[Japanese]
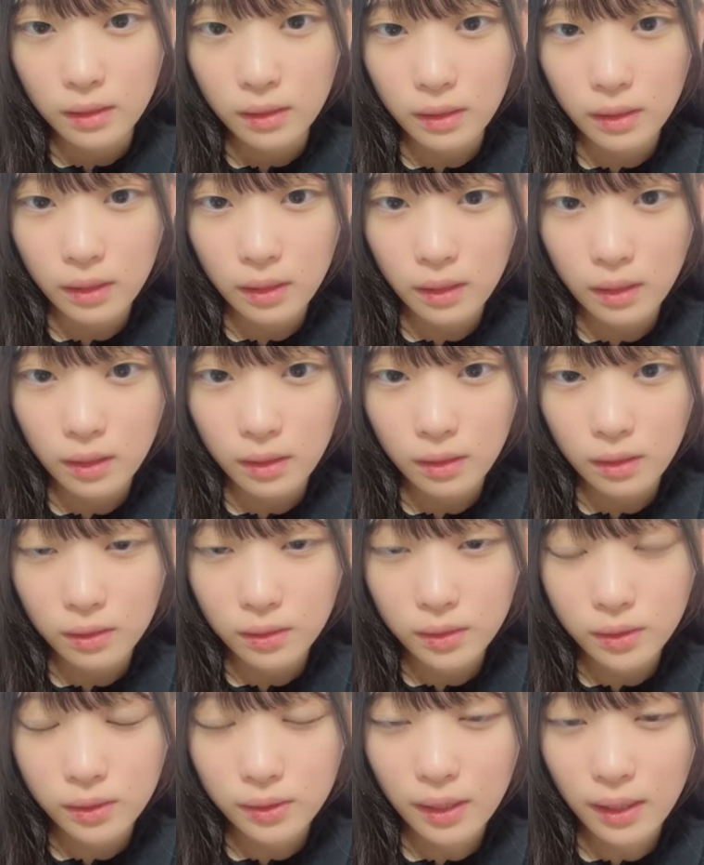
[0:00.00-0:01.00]
ね
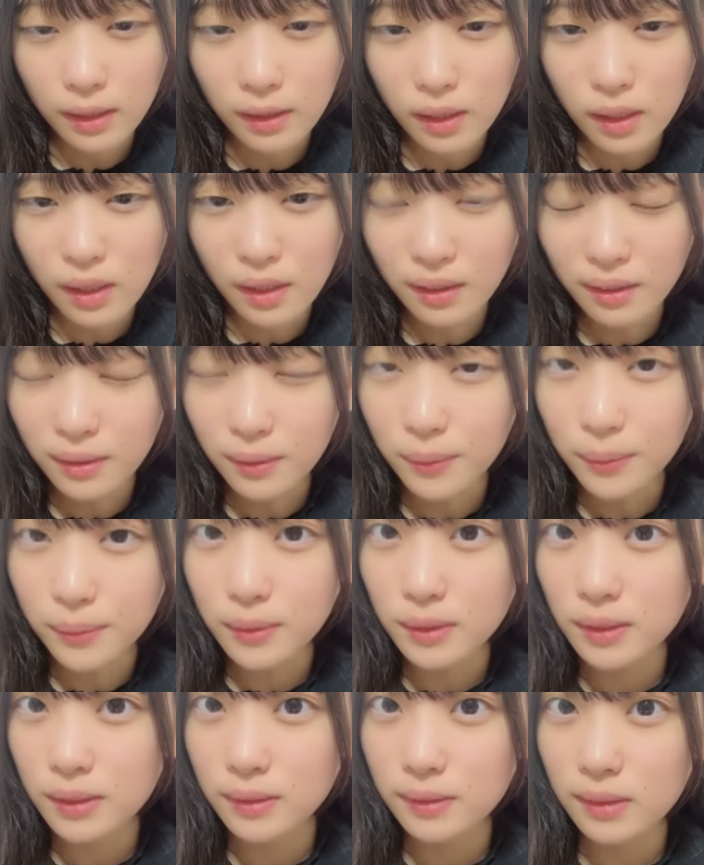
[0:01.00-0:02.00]
ツアーねあってほ
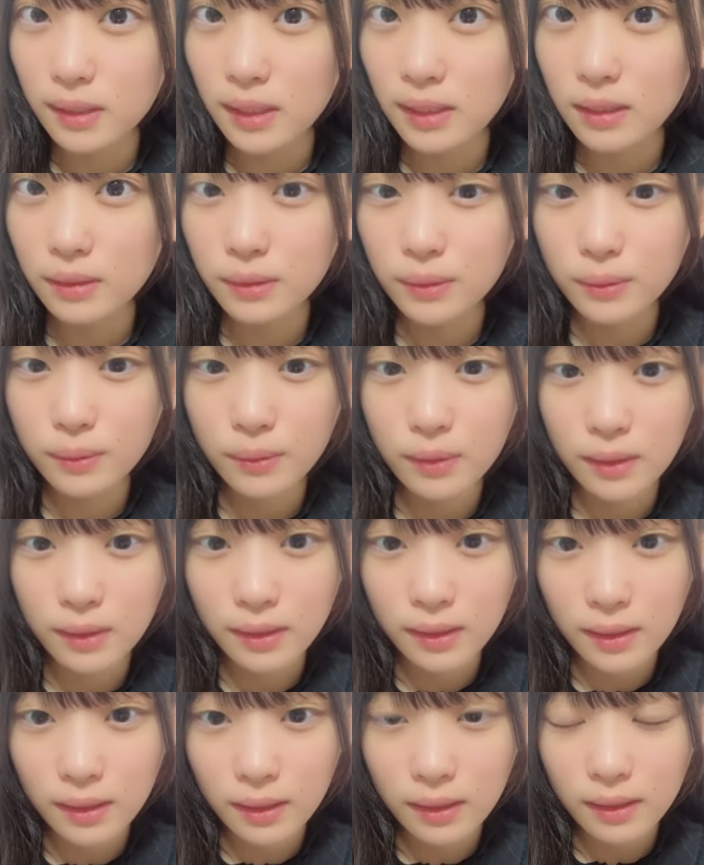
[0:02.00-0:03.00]
しいよね夏とか
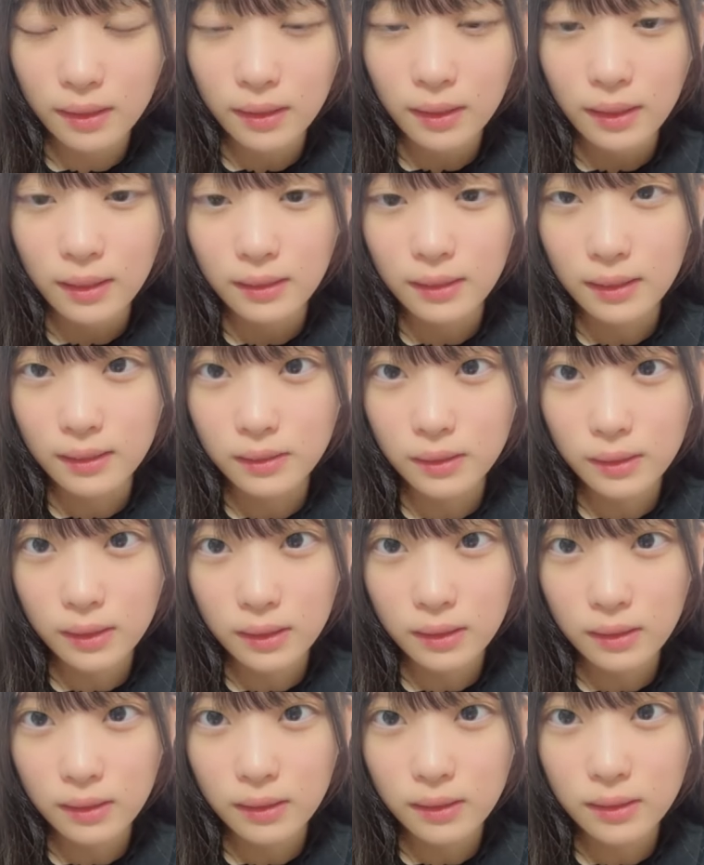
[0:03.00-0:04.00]
ね夏
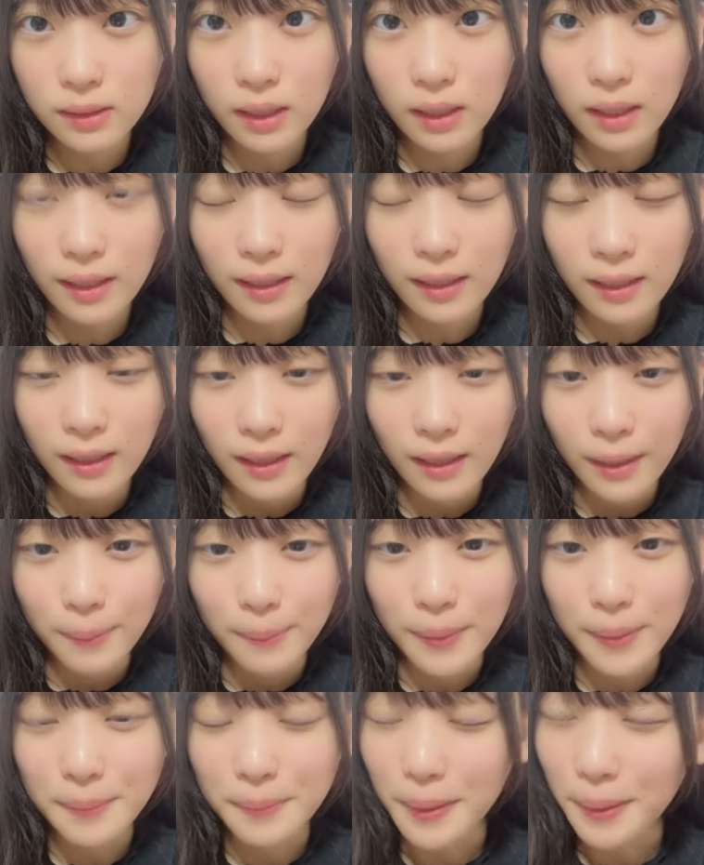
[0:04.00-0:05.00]
何かしら
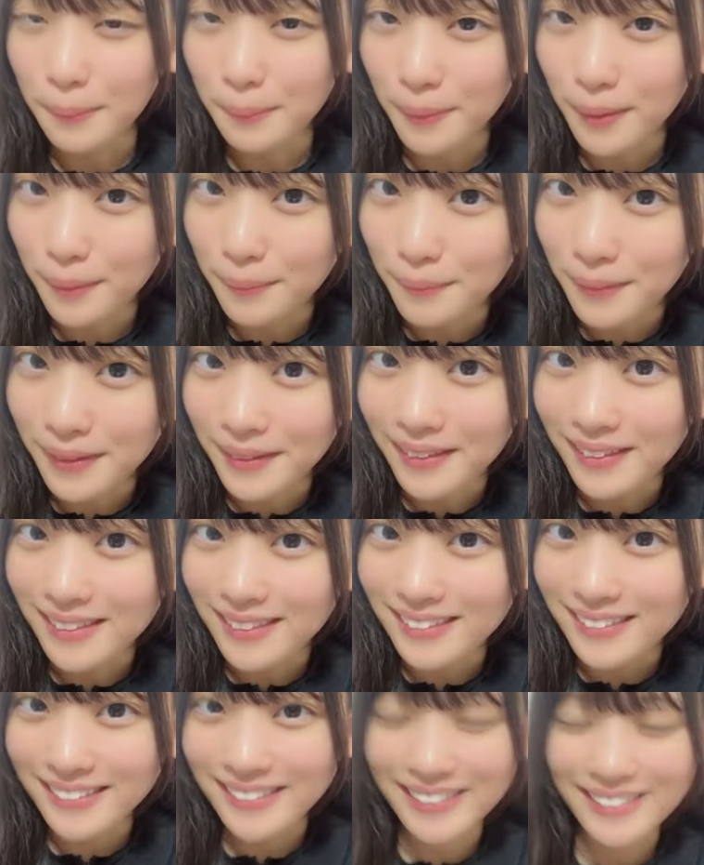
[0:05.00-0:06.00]
まあまあまあま
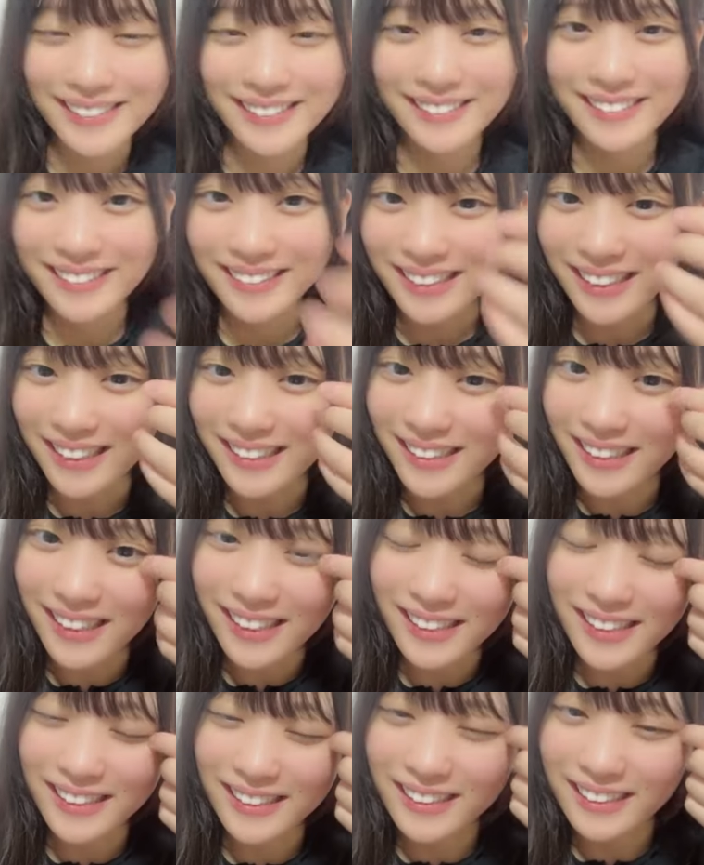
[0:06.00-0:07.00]
あそろそろお知らせさ
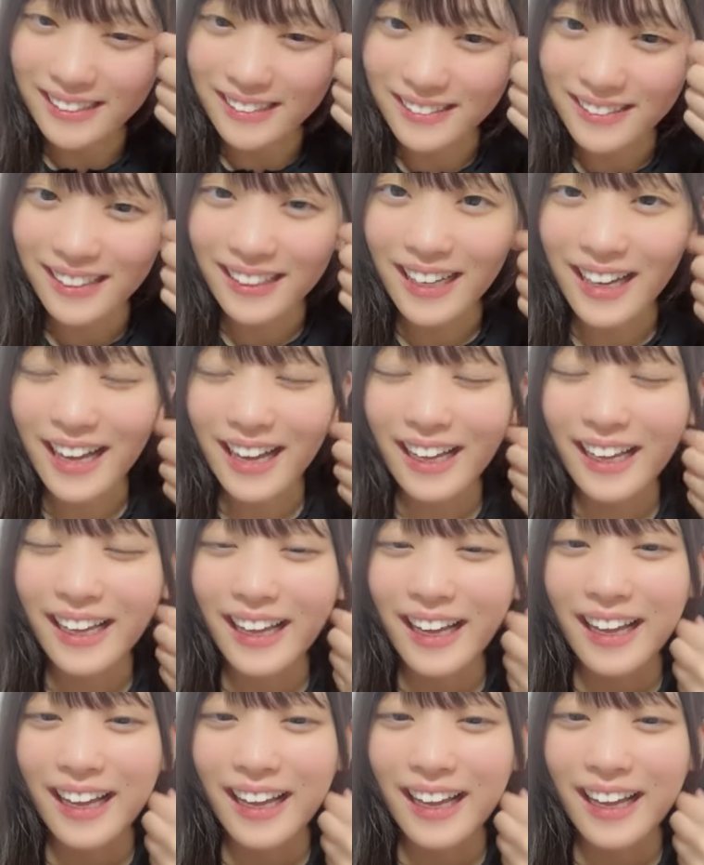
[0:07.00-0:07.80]
れることが